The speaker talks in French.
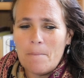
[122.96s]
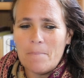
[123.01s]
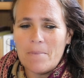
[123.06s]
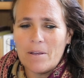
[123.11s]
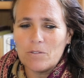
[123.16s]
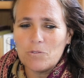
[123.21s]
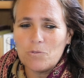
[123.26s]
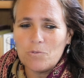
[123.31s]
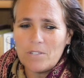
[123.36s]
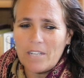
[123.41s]

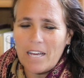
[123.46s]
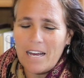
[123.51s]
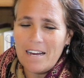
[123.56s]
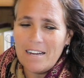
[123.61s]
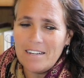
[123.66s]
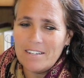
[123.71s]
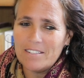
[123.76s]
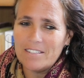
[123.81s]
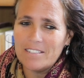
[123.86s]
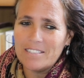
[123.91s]
Mais en tout cas,
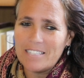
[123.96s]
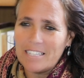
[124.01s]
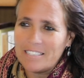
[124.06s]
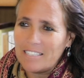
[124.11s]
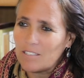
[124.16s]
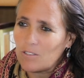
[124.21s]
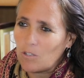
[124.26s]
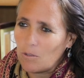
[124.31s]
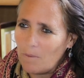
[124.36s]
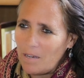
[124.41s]
euh, cet
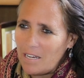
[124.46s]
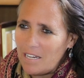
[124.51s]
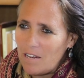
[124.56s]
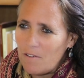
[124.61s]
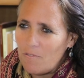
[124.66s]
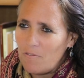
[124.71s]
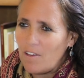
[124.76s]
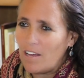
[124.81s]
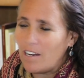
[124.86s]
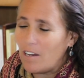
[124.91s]
être humain il
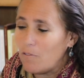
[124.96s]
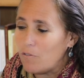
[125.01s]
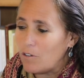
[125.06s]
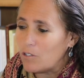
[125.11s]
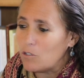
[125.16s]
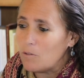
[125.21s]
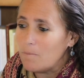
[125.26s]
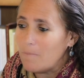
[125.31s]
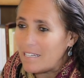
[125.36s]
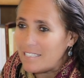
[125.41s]
est fait à la
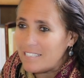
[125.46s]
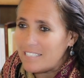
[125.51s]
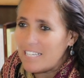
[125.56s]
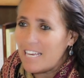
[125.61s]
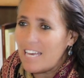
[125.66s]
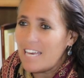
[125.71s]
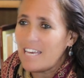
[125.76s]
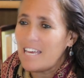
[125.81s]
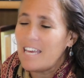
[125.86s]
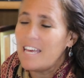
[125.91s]
fois de
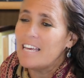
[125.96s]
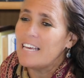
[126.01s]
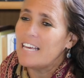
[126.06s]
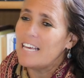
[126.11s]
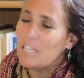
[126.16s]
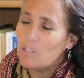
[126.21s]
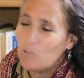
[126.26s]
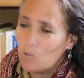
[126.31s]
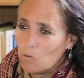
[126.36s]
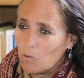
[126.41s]
matière
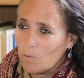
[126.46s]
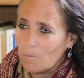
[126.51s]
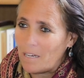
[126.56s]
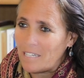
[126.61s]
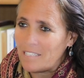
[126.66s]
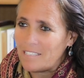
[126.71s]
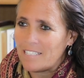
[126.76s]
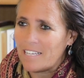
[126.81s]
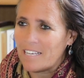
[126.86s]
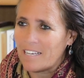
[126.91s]
et de
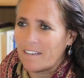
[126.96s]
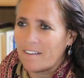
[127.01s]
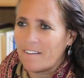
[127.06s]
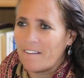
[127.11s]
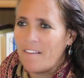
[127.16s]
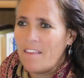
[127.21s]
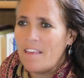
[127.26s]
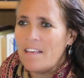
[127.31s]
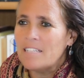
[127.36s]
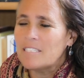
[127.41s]
non-matière
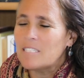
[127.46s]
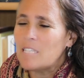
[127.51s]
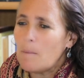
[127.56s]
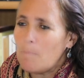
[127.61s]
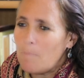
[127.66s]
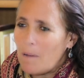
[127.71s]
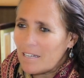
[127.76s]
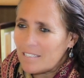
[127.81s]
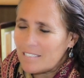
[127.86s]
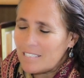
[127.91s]
sa
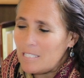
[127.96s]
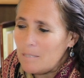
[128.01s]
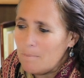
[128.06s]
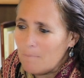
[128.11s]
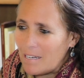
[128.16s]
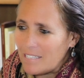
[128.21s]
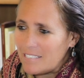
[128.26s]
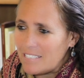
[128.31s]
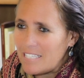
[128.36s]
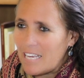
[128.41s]
partie
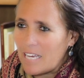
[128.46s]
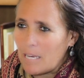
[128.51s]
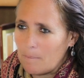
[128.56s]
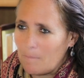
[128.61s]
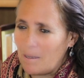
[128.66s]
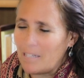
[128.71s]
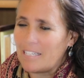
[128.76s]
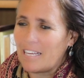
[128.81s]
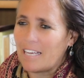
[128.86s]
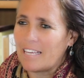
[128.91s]
matière et
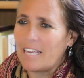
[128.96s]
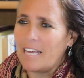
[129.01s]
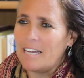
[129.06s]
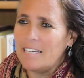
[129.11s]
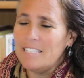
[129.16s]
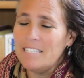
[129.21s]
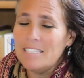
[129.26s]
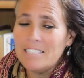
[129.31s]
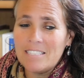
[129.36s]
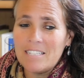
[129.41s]

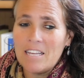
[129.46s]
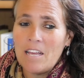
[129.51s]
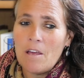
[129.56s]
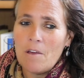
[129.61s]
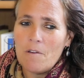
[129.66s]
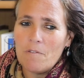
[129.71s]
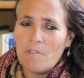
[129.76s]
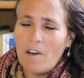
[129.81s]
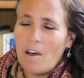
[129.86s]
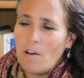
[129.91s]
matérialiste
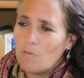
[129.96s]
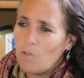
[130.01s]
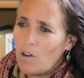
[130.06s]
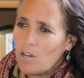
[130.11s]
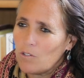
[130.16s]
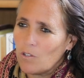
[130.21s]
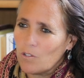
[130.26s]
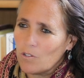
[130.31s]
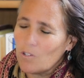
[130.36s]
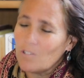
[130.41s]
va
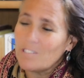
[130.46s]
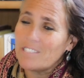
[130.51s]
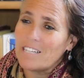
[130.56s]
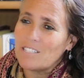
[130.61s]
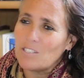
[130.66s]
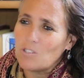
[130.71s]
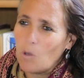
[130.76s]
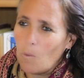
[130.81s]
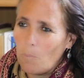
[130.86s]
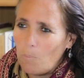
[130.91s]
avoir tendance à
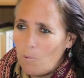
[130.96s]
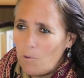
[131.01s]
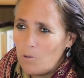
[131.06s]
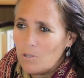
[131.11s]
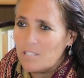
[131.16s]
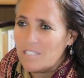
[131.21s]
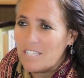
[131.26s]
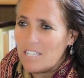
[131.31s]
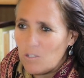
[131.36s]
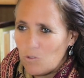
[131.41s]

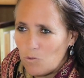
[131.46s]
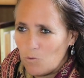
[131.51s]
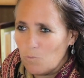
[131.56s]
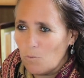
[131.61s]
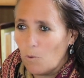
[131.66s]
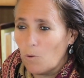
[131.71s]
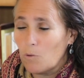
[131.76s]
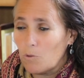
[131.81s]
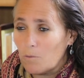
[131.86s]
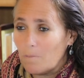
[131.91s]
s'empeser du
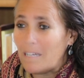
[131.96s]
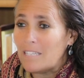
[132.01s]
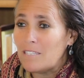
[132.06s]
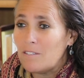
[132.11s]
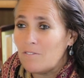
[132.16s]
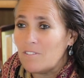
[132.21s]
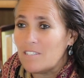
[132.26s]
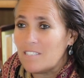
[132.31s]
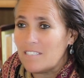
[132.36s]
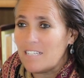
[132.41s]
monde
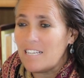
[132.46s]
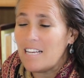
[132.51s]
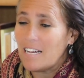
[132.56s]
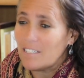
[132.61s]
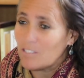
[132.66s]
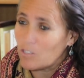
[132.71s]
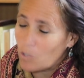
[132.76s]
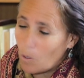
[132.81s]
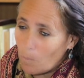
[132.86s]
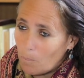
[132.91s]
manifesté,
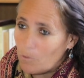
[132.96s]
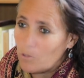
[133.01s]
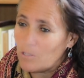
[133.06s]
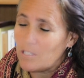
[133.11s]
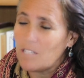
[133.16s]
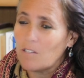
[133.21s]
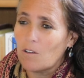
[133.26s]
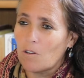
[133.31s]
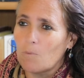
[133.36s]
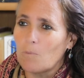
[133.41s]
à
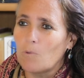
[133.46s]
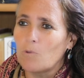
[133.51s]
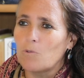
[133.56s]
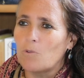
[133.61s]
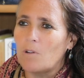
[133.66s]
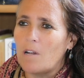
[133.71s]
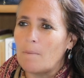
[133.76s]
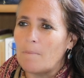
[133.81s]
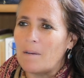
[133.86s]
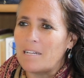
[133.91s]
s'empeser dans le monde
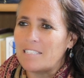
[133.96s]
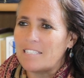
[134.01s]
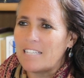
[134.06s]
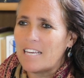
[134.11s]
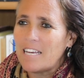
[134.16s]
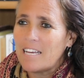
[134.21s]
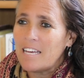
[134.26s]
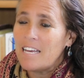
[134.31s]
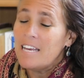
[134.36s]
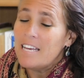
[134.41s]
de la
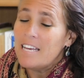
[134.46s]
matière